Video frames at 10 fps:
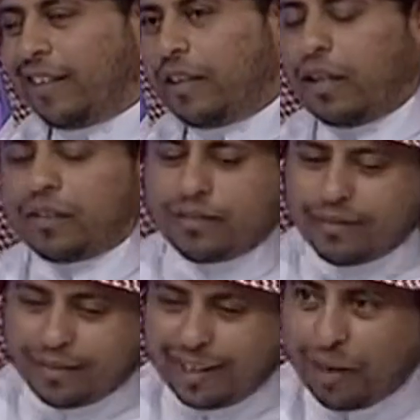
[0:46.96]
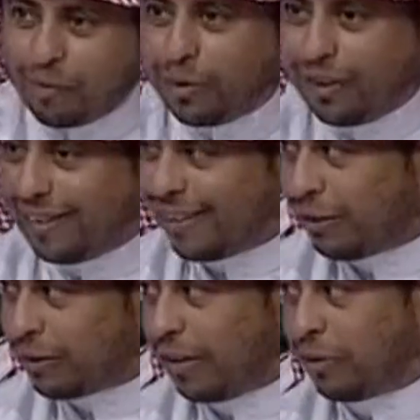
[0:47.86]
خلاص عبوا هنا اذا
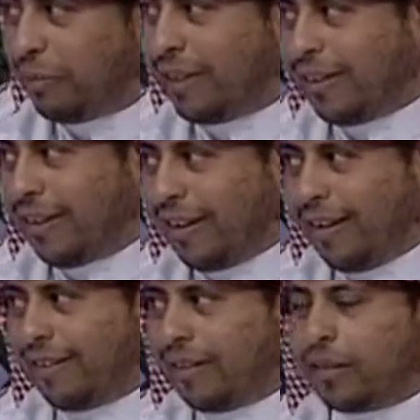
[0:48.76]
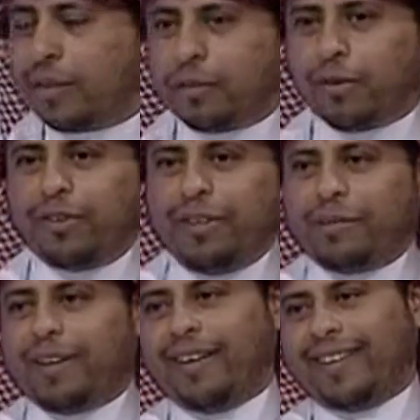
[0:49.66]
وصلتوا 100 ريال نبي نروح
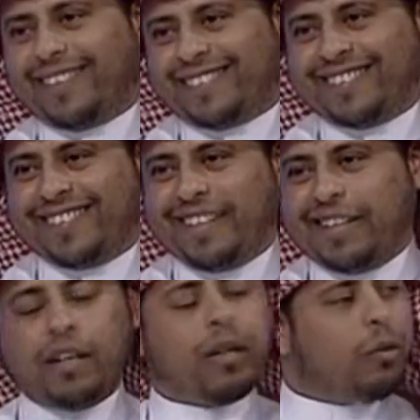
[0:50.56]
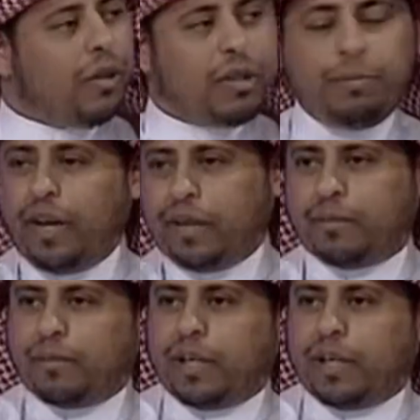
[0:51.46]
الملاهي وانت بعد